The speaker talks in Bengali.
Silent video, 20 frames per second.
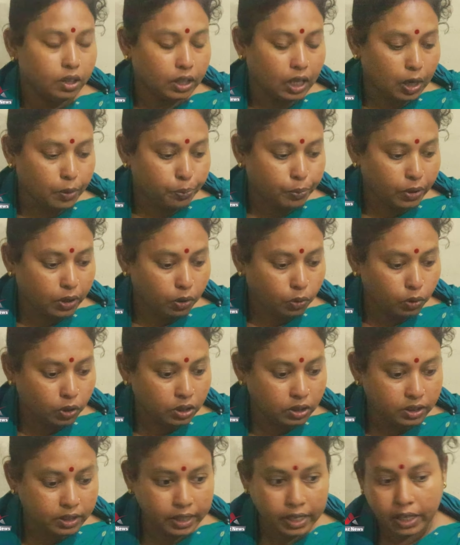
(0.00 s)
তারপরে ওই
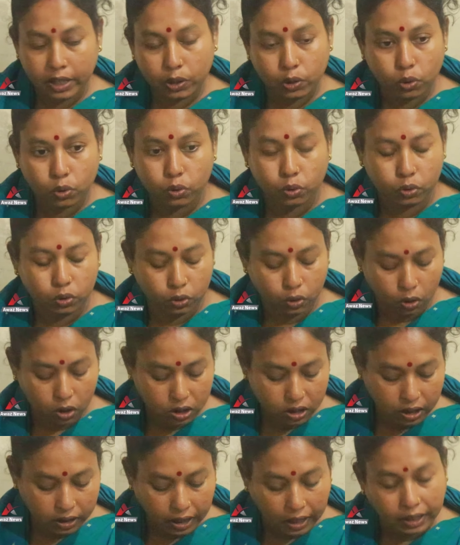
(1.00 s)
যে একটু সুস্থ
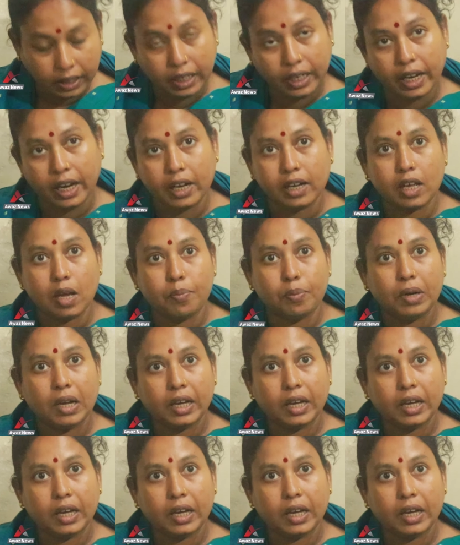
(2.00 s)
হচ্ছে তাদের হ্যান্ডকাপ